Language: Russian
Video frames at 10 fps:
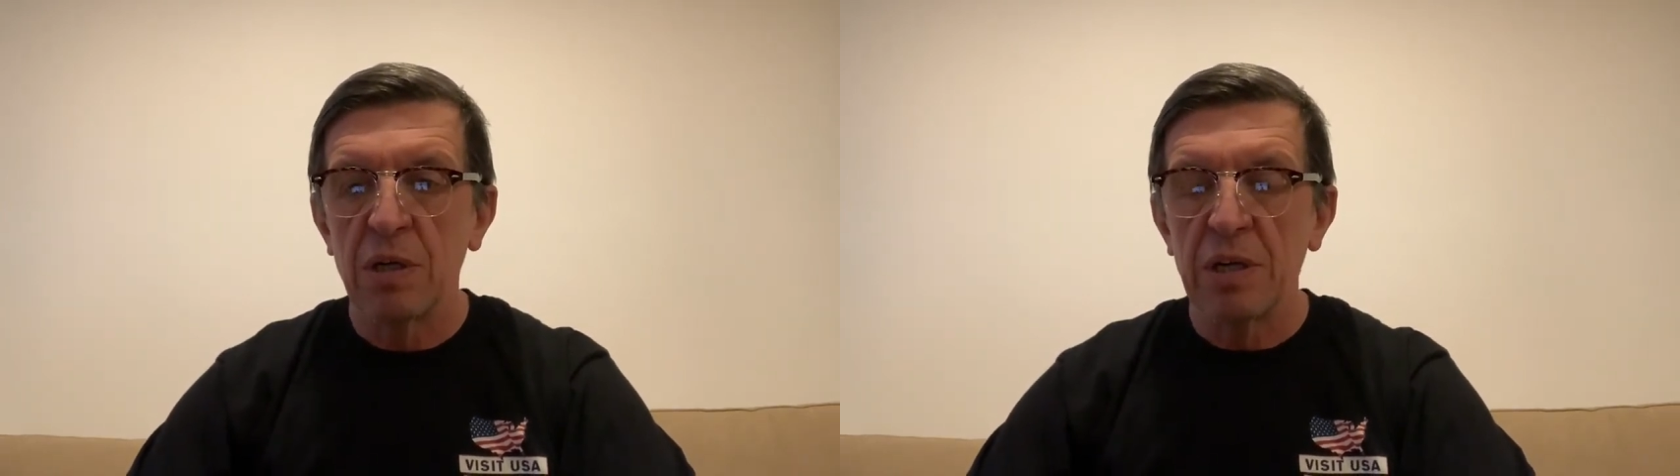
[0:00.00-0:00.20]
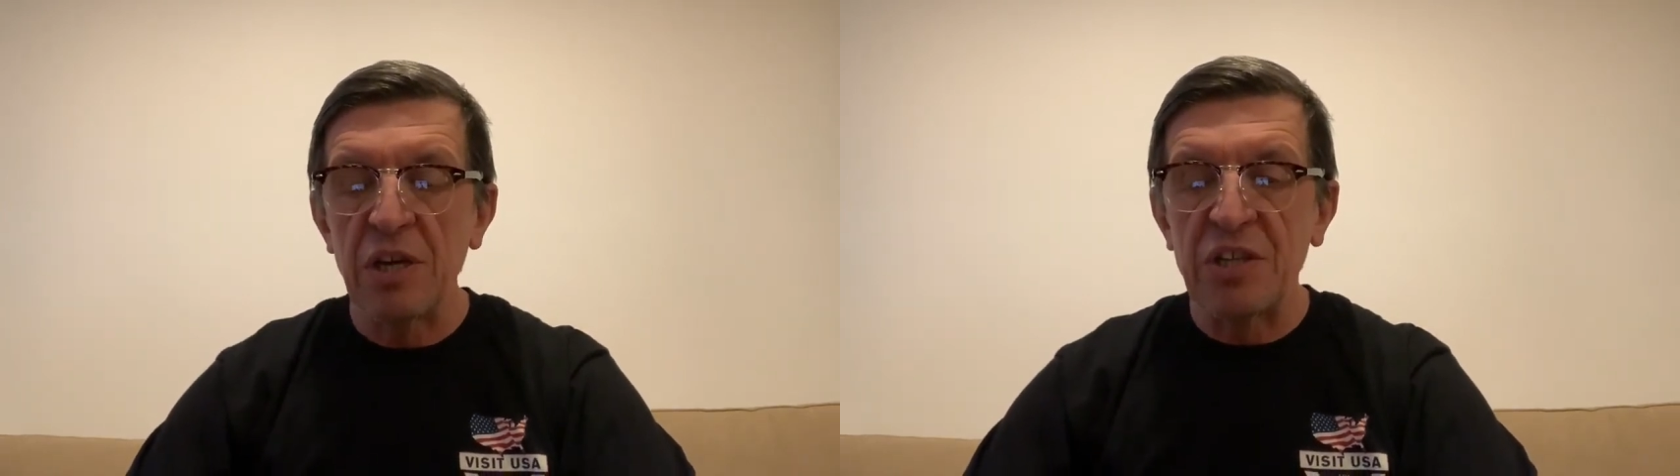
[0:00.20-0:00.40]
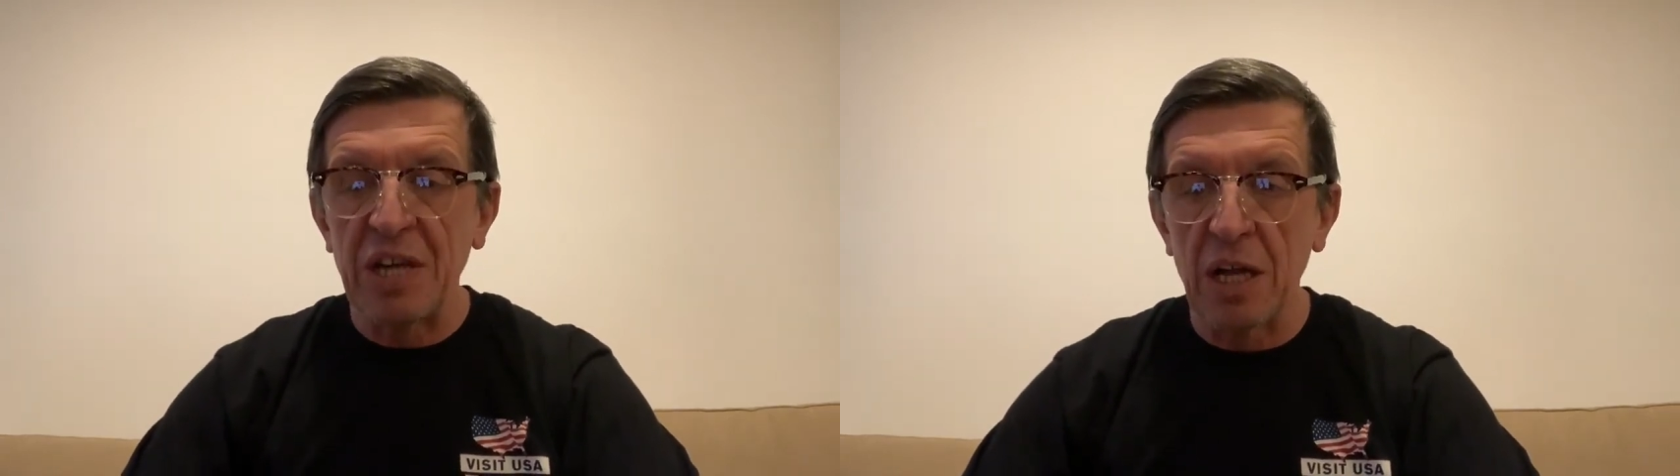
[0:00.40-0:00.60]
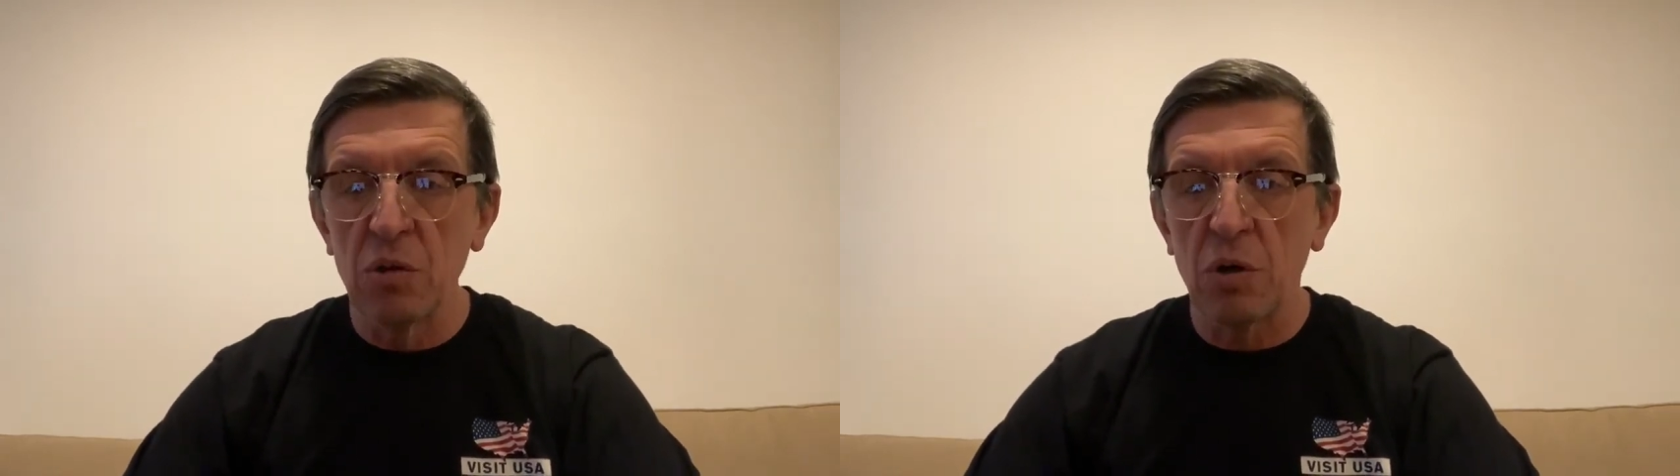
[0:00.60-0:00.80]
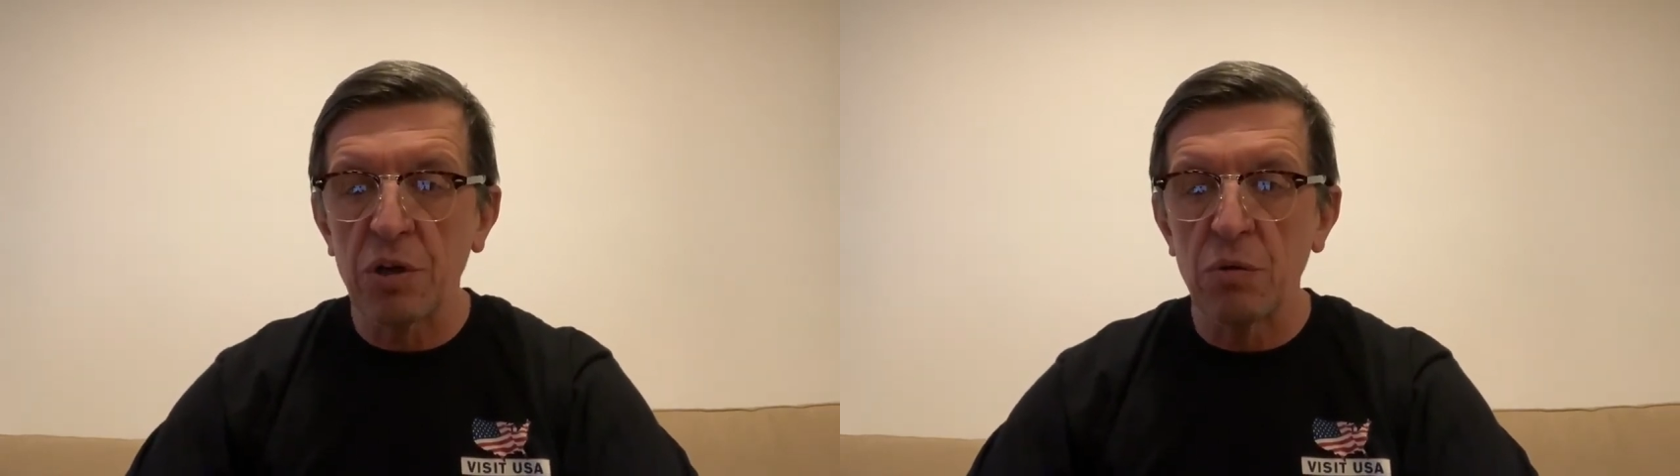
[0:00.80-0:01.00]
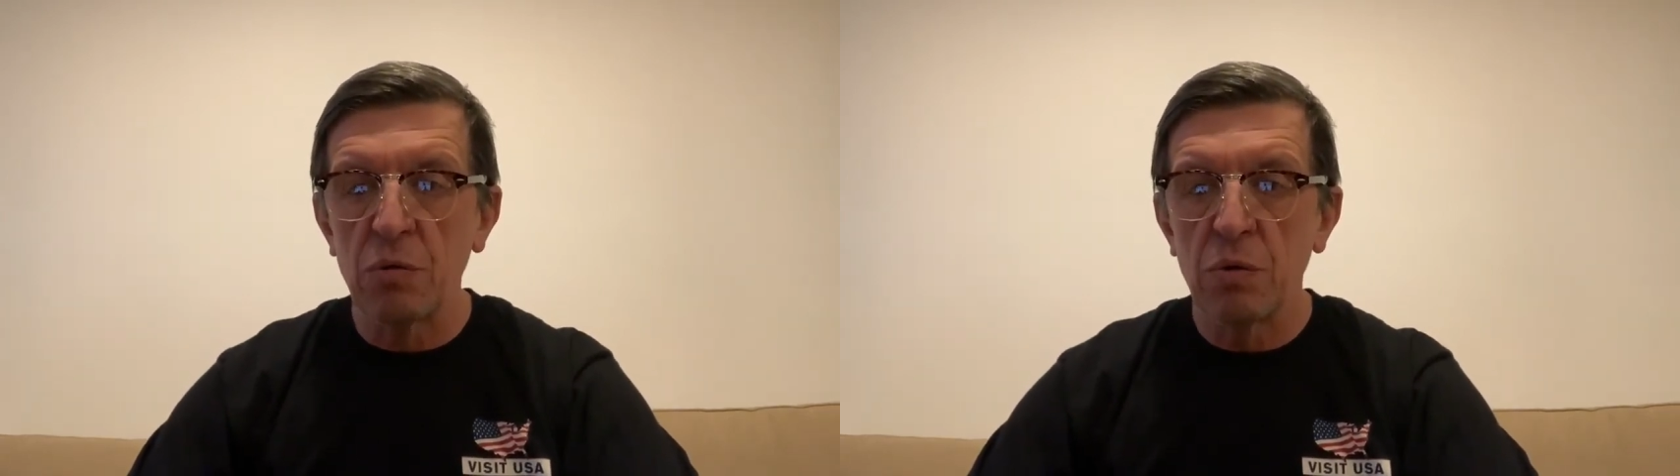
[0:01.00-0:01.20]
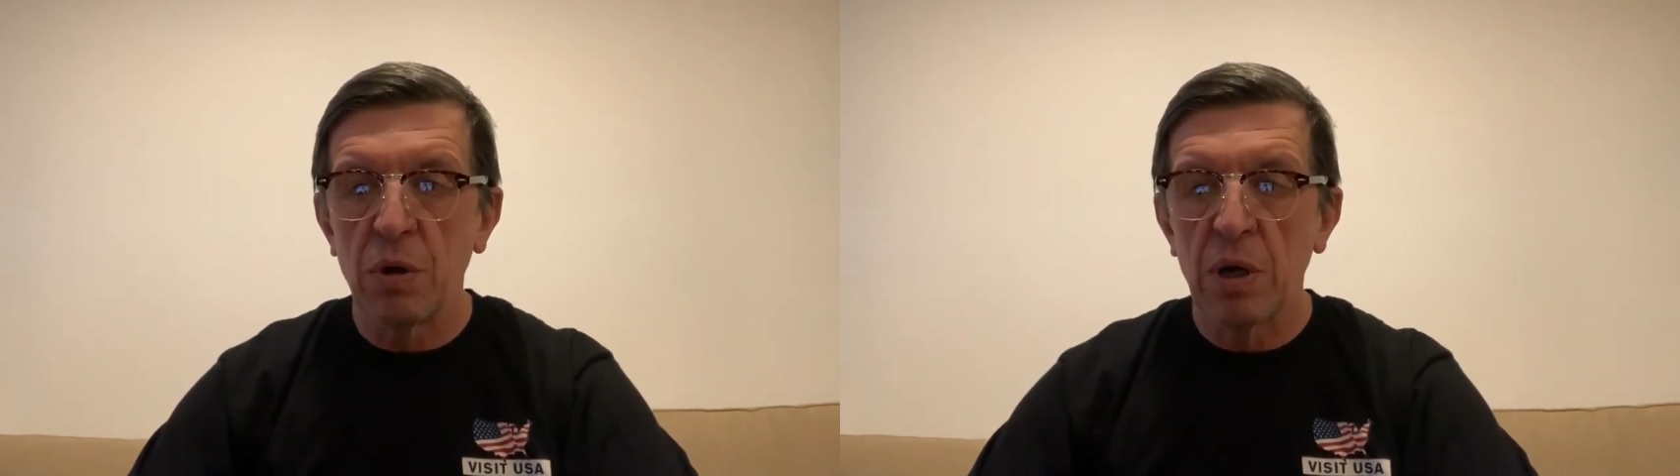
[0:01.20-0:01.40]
идеологию,